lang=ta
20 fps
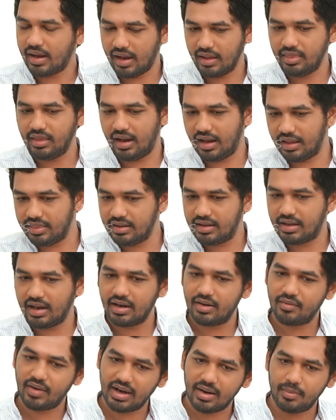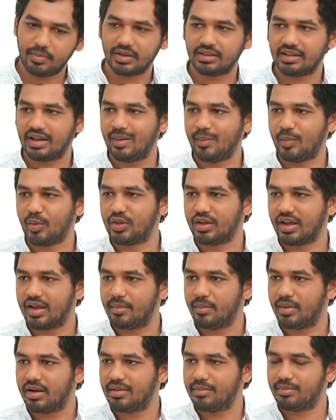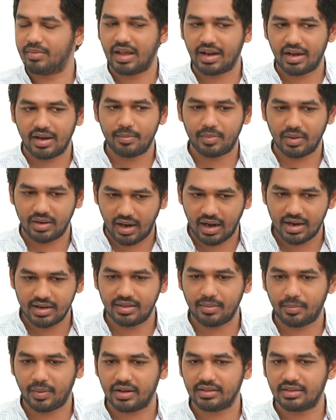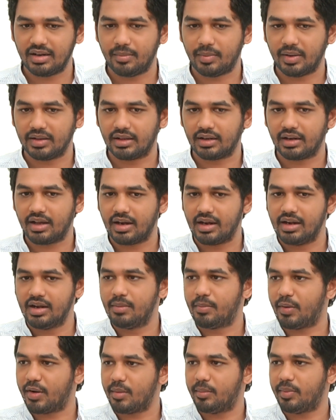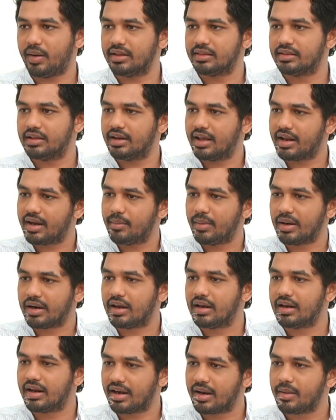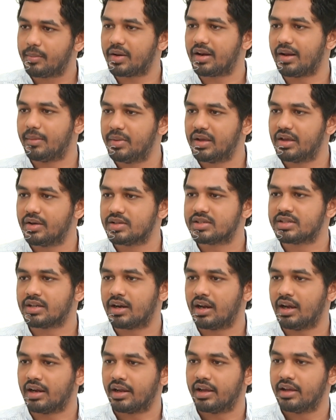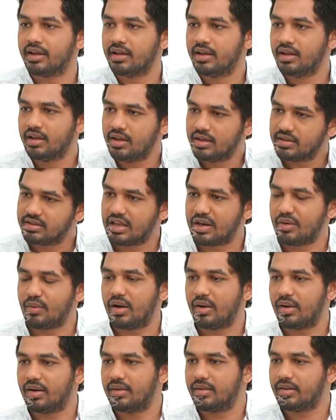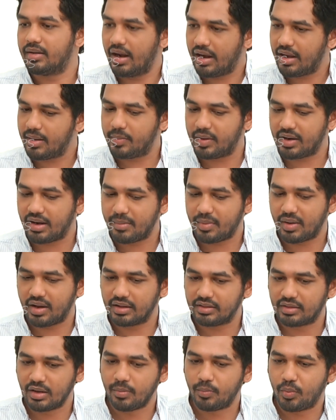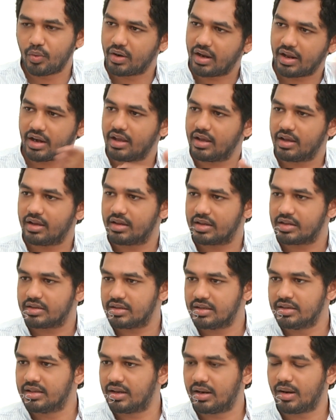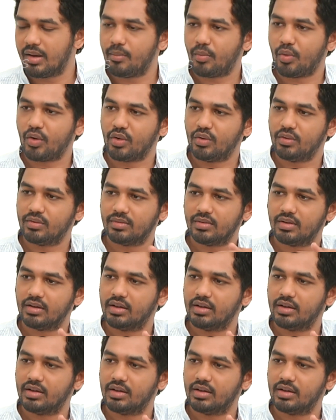அது அதுக்கான வேலை பார்த்தாலே போதுங்க என் மேலே நிறைய இப்போ அடுத்த படத்தில் பார்த்தீங்கன்னா ரெண்டு படம் பார்த்து நிறைய மக்கள் நிறைய பேர் நம்பிக்கை வச்சுருக்காங்க சரி வா நிறைய பேர்லாம் இப்போ நாங்கள் திருப்பூர் நிறைய இதுக்கெலாம் போனோம்